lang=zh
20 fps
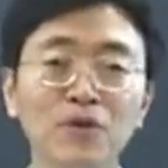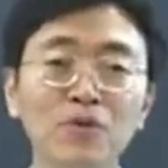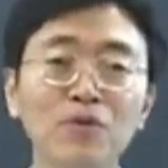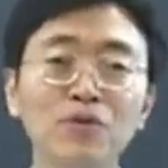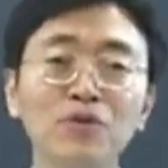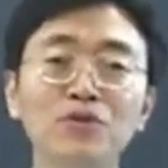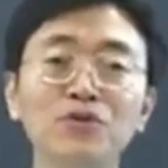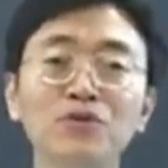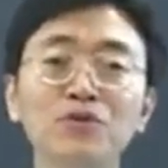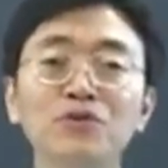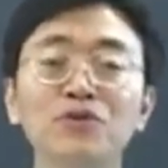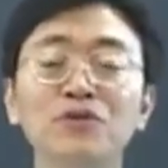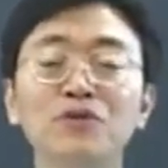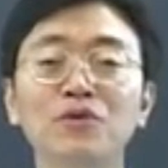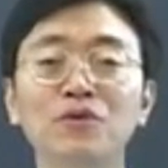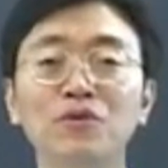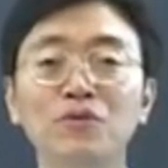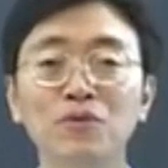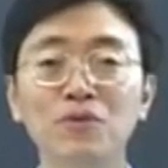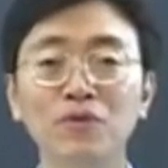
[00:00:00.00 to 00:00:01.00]
过去
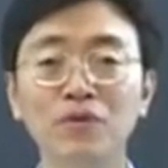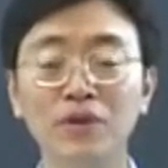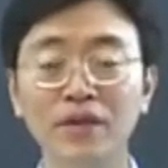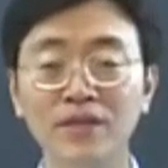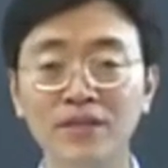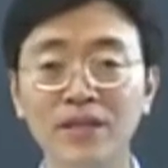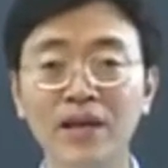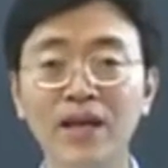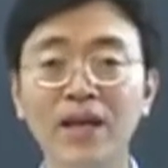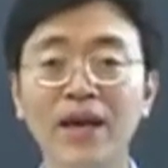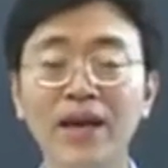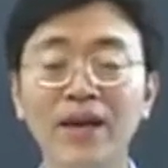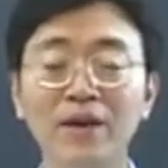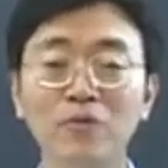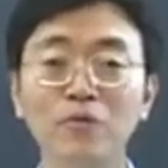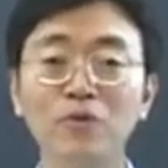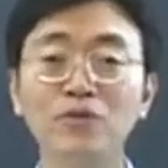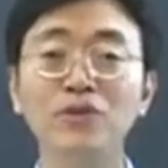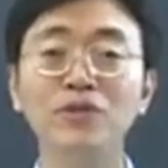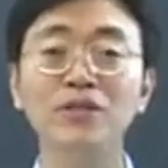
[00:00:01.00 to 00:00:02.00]
would 将来
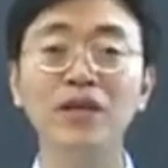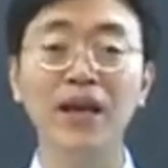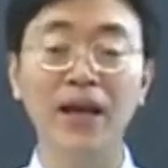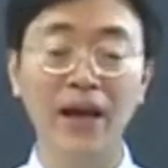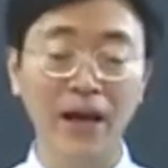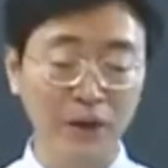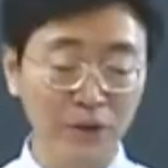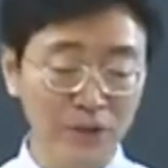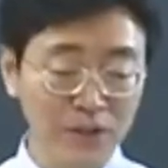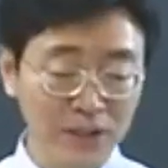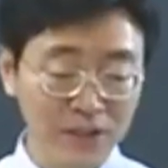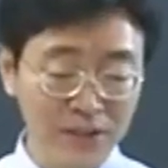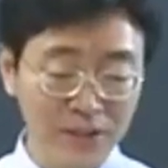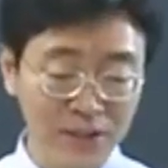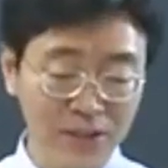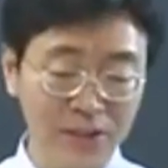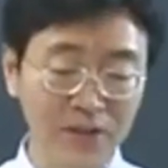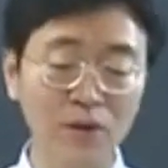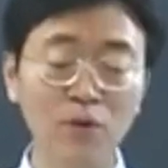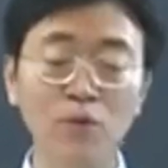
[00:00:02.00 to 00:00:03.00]
过去将来还有进
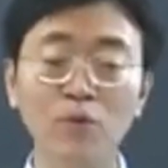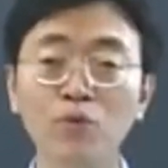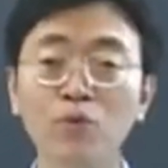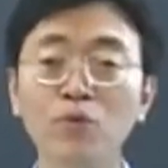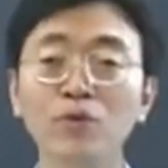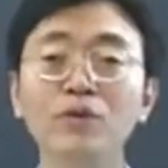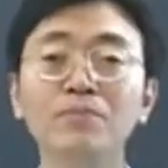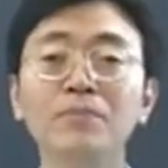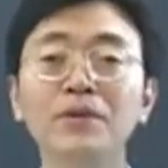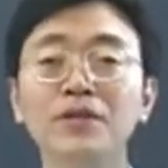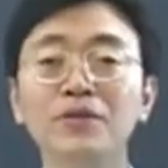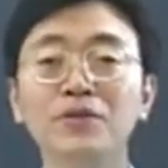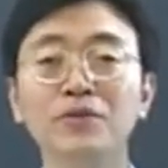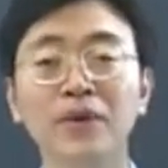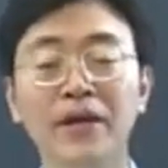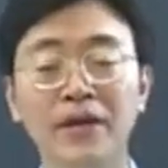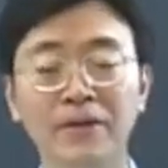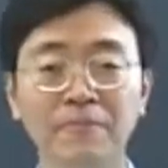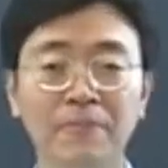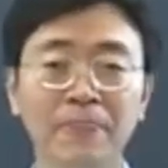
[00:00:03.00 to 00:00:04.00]
行 would be
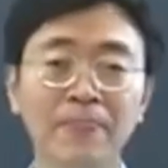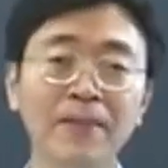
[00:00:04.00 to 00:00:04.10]
doing，